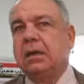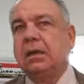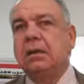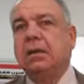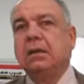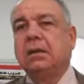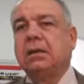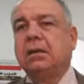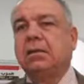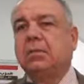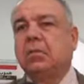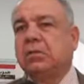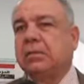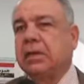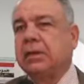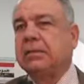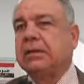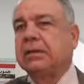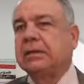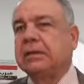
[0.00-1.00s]
آه،
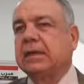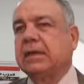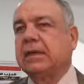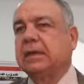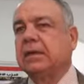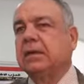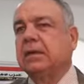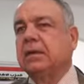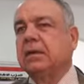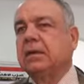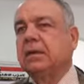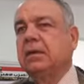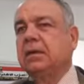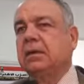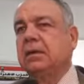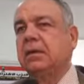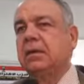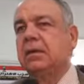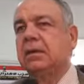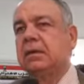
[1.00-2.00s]
المؤتمر ده
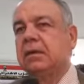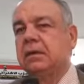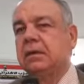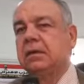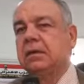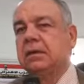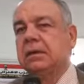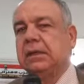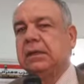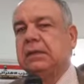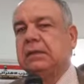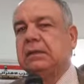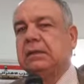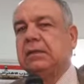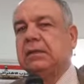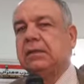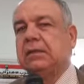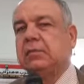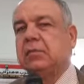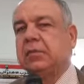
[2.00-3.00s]
آه،
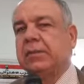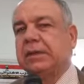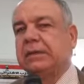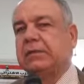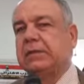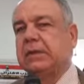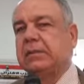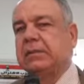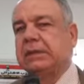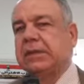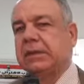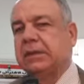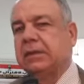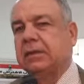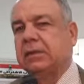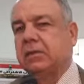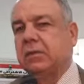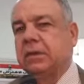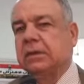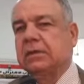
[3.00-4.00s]
يعني مبادرة من
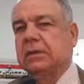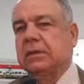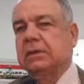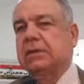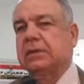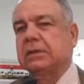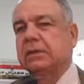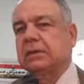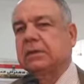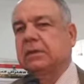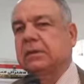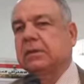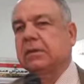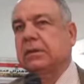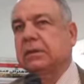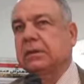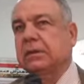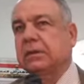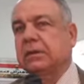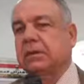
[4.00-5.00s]
أجل الوطن
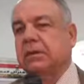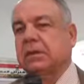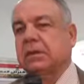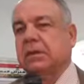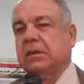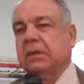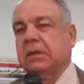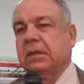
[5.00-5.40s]
آه،